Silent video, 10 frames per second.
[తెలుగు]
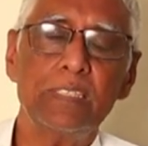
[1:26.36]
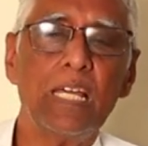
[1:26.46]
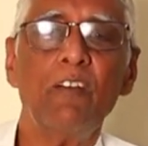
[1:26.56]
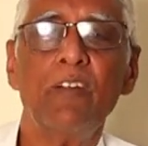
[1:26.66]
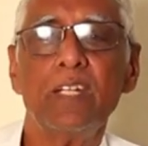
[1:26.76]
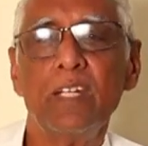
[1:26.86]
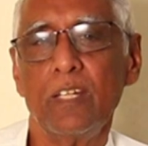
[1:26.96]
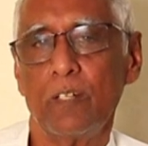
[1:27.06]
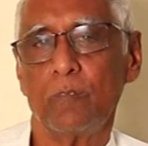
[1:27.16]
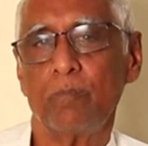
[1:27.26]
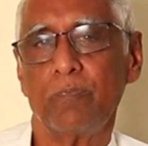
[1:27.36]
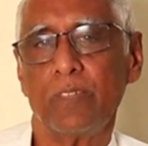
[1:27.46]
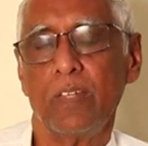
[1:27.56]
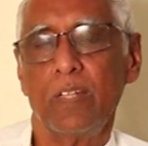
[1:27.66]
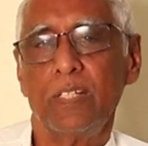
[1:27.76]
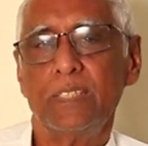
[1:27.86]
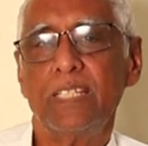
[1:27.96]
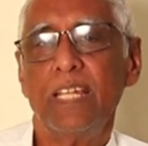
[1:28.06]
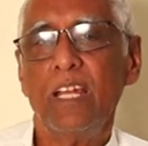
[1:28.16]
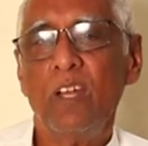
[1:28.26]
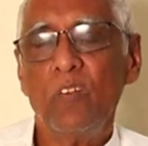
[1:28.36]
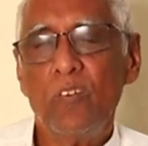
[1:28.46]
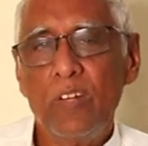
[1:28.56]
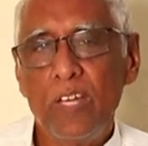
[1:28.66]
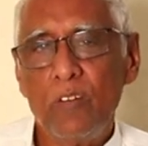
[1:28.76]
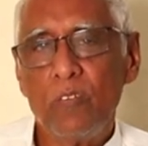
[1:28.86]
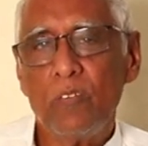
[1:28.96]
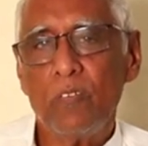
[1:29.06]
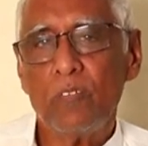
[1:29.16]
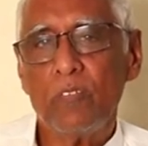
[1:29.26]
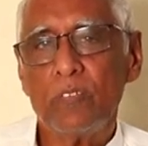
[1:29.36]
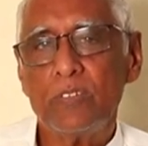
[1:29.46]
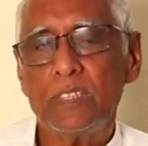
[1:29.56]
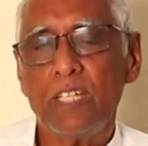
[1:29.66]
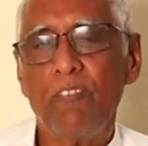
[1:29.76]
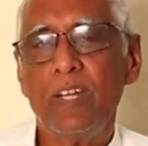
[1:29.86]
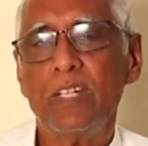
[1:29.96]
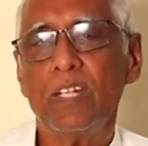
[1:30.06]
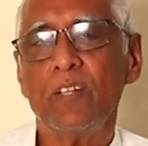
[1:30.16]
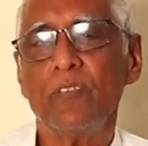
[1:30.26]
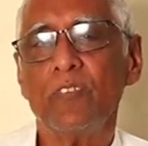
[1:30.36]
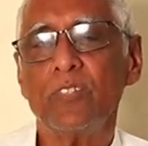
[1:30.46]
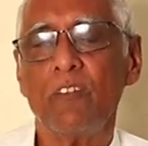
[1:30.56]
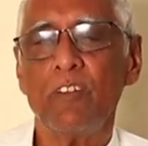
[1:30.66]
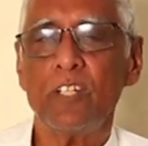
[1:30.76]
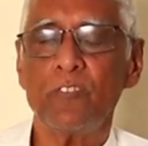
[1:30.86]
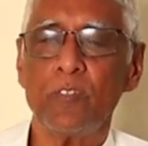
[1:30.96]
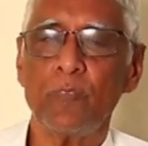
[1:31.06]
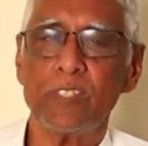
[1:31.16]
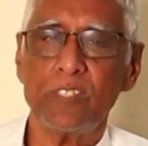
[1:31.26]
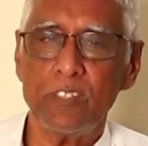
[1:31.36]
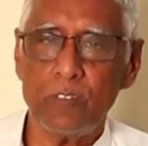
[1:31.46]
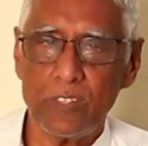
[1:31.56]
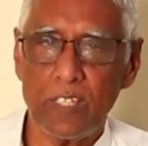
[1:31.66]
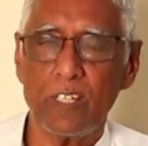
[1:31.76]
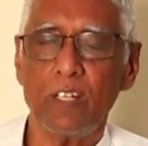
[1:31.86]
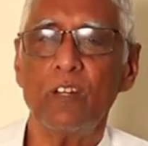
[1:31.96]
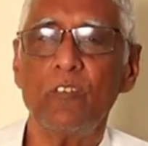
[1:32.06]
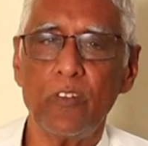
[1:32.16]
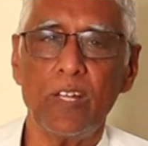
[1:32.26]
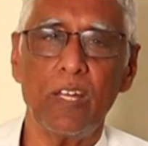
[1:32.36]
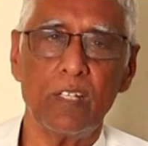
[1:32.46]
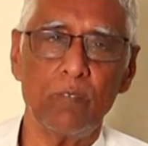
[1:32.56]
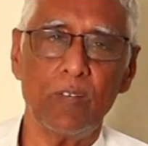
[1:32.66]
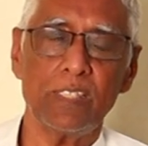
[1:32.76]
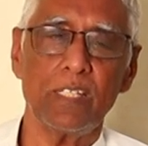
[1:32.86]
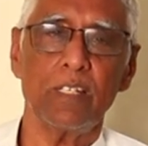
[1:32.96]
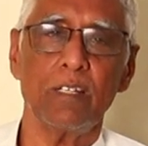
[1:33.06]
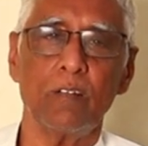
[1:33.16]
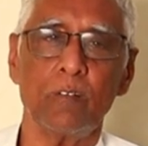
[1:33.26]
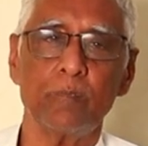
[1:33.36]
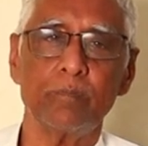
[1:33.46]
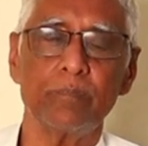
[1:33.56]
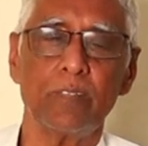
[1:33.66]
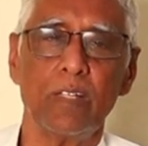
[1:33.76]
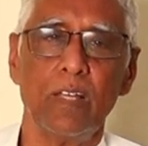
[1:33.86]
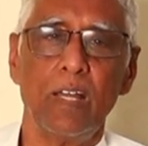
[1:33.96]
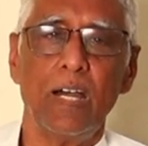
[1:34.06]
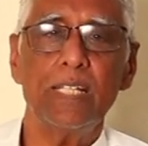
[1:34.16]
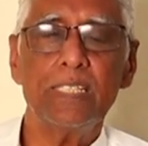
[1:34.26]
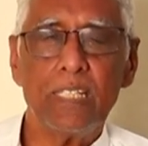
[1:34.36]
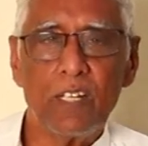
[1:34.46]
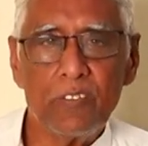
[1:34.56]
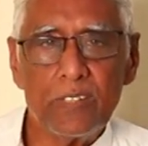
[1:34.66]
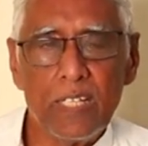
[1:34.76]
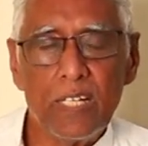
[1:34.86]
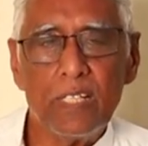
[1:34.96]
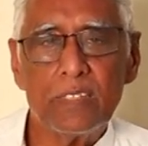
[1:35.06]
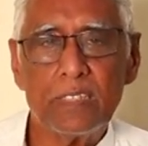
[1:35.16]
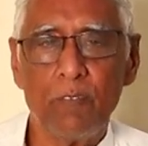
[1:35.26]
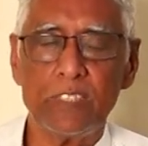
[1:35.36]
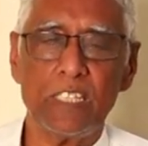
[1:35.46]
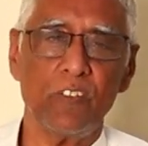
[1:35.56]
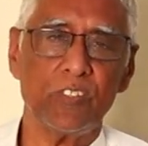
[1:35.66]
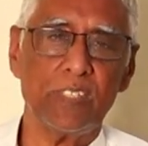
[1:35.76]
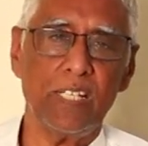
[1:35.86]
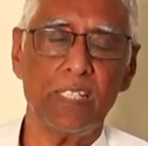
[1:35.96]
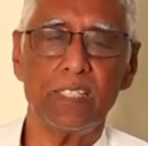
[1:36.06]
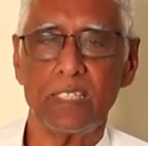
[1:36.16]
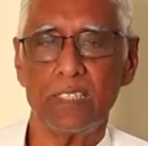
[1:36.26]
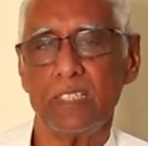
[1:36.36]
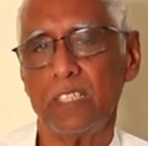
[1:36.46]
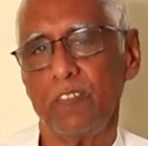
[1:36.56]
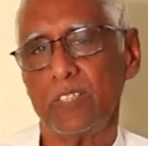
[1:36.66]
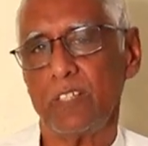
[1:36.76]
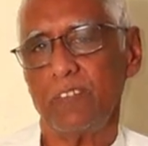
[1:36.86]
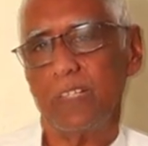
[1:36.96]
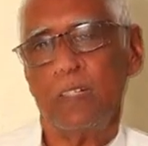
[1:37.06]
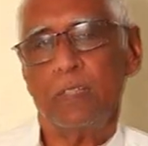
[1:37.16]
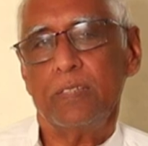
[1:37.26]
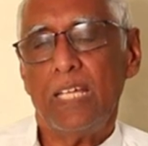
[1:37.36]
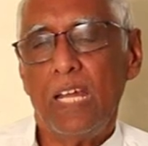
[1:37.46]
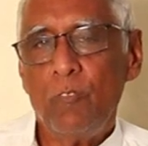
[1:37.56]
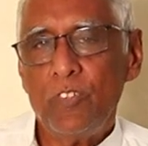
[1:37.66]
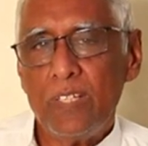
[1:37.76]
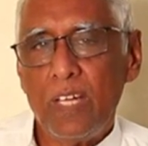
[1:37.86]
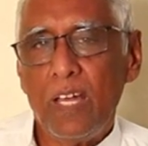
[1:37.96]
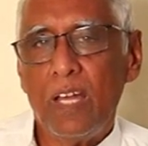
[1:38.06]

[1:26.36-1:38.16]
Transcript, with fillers: జలం అంటే నీరు శరీరంలో నీరు సెవెంటీ టు సెవెంటీ ఫైవ్ పర్సెంట్ శరీరంలో ఉండాలి మన శరీరంలో అది తగ్గితే సమస్యలు వస్తాయి అందరికీ తెలిసిన విషయం ఇది జలముద్ర